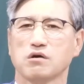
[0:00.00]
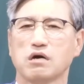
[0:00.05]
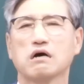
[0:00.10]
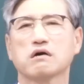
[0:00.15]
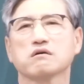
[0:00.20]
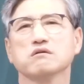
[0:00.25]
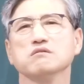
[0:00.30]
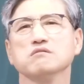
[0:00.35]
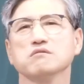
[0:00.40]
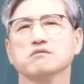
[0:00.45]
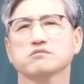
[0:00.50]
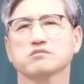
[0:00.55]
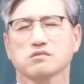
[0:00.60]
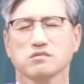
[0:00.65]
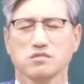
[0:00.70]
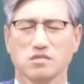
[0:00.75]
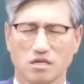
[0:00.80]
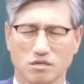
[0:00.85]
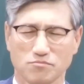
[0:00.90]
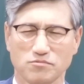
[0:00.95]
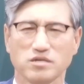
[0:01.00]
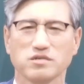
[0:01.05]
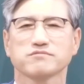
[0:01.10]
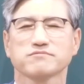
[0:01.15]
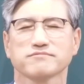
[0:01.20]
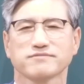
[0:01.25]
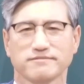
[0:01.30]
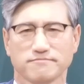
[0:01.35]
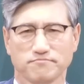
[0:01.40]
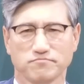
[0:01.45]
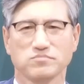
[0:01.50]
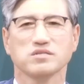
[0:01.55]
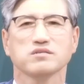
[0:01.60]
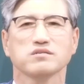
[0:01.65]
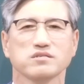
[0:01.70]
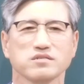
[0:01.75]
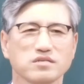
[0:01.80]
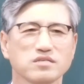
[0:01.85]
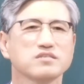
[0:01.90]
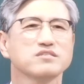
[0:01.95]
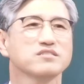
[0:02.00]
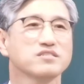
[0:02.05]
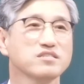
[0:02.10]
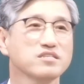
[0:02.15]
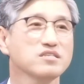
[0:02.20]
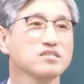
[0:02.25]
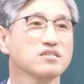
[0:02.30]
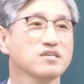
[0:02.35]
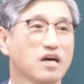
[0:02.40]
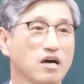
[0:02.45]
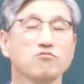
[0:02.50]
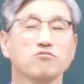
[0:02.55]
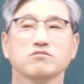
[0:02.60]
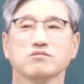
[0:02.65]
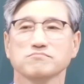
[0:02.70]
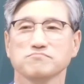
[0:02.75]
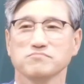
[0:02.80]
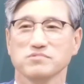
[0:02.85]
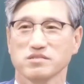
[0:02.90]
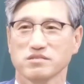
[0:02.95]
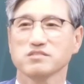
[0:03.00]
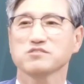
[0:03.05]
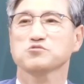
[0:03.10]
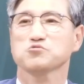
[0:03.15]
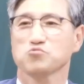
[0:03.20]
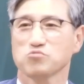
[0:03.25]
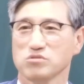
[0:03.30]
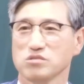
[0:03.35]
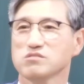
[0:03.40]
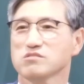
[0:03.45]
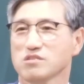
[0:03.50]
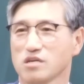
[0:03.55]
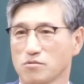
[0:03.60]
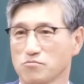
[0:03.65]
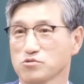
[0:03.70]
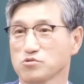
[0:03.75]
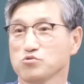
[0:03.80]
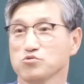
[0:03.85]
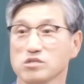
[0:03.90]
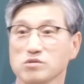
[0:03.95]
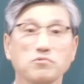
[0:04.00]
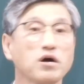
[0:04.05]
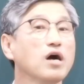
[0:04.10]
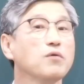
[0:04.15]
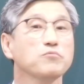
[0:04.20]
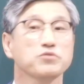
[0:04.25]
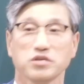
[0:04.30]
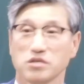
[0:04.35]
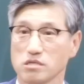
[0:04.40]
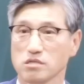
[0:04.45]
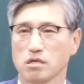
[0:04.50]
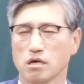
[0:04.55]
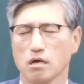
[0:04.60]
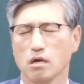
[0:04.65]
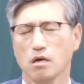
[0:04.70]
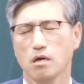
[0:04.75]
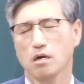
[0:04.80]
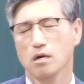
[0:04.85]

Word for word: 아, 그런 것은 그냥 막, 뭐, 그러니 하고, 뭐, 그럴 수도 있지 하면서 넘어가면 되는데,